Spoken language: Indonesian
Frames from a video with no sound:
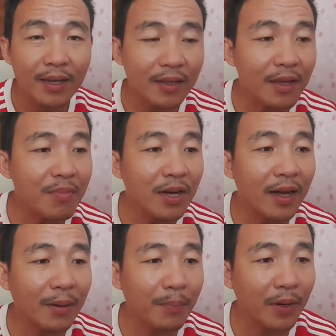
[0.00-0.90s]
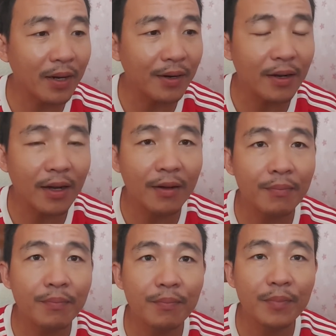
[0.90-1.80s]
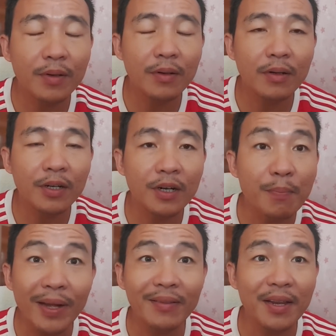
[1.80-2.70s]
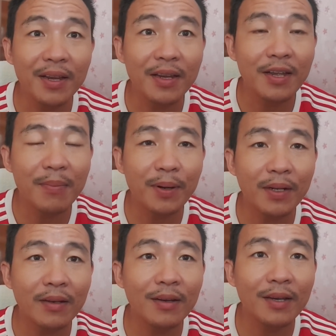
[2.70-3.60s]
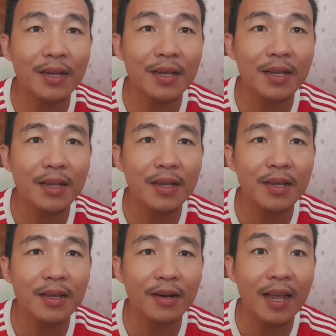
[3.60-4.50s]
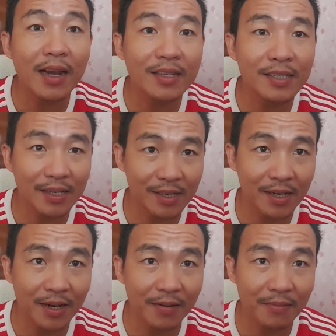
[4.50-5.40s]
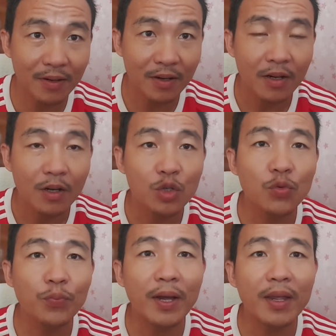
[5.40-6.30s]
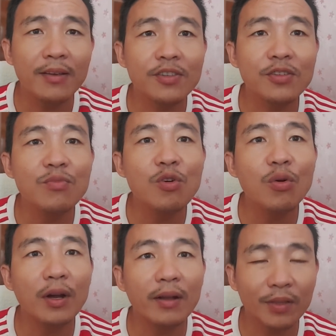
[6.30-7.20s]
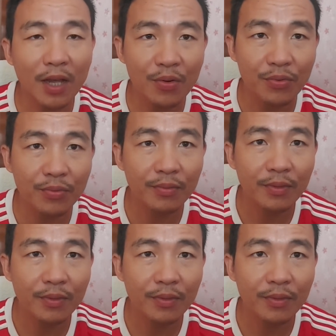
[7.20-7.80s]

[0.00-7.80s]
Kita mengharapkan uh, debat ini dapat direalisasikan supaya semua orang tahu